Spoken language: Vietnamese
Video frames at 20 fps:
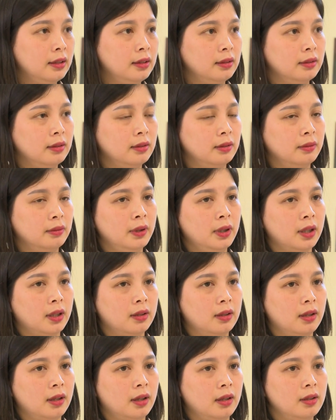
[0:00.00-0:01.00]
từ việc
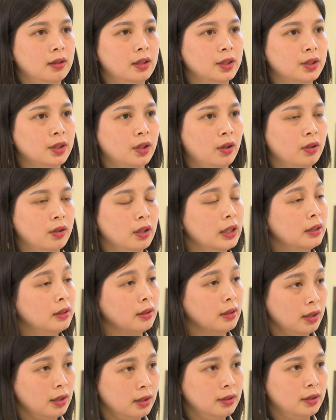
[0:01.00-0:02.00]
lựa chọn lên
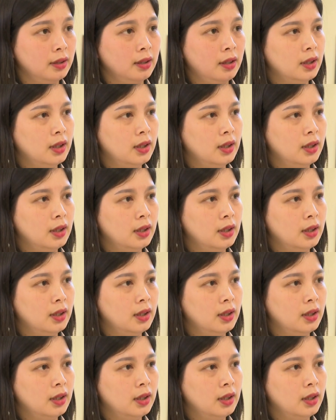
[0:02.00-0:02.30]
thực đơn